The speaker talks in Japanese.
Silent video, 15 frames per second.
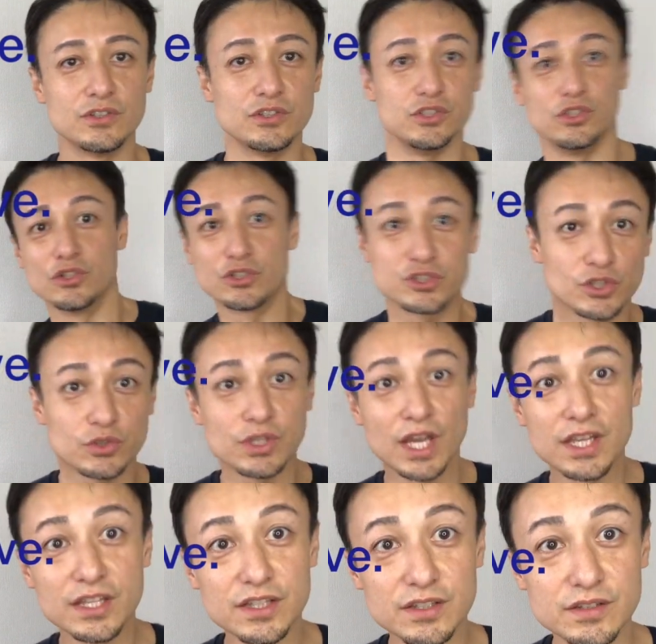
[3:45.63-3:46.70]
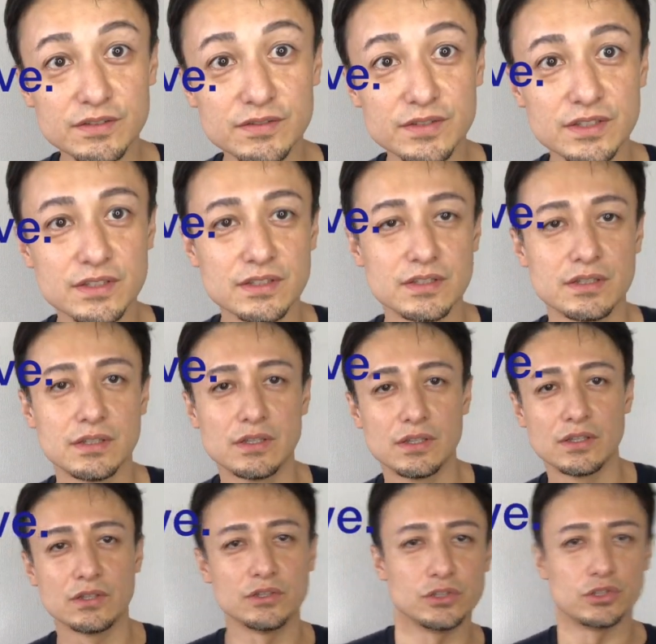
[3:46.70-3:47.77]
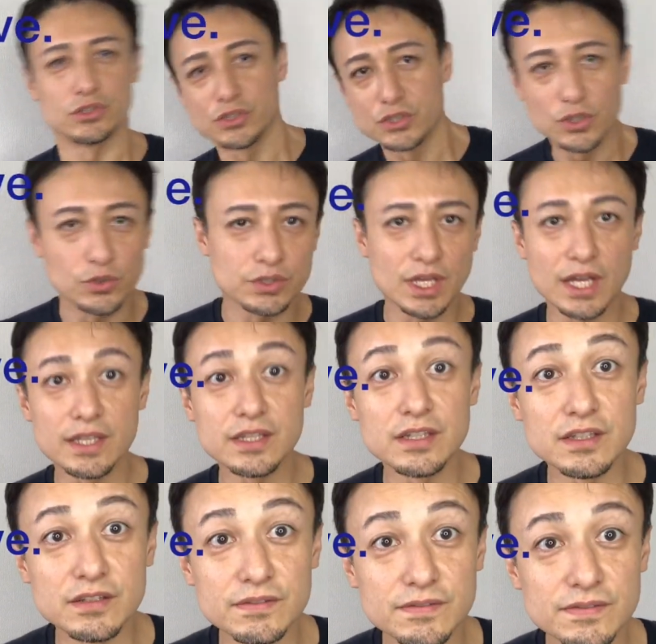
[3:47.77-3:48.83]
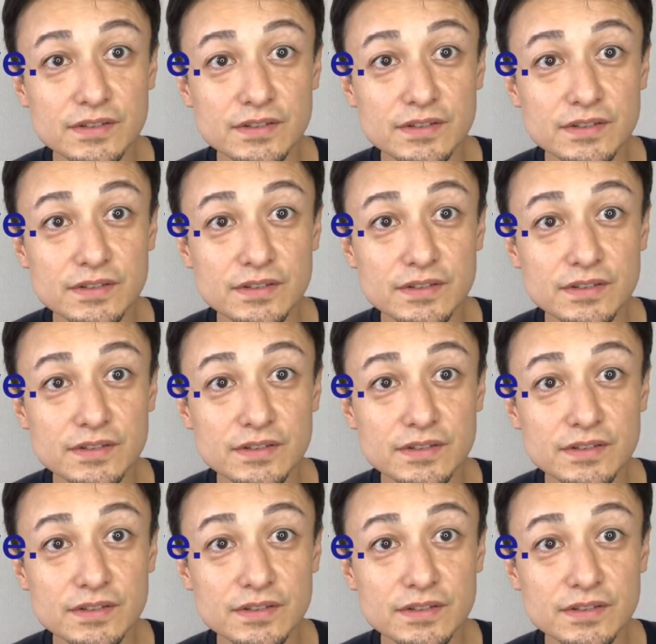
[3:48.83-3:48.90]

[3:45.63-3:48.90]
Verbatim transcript: You're so naive. You're so naive.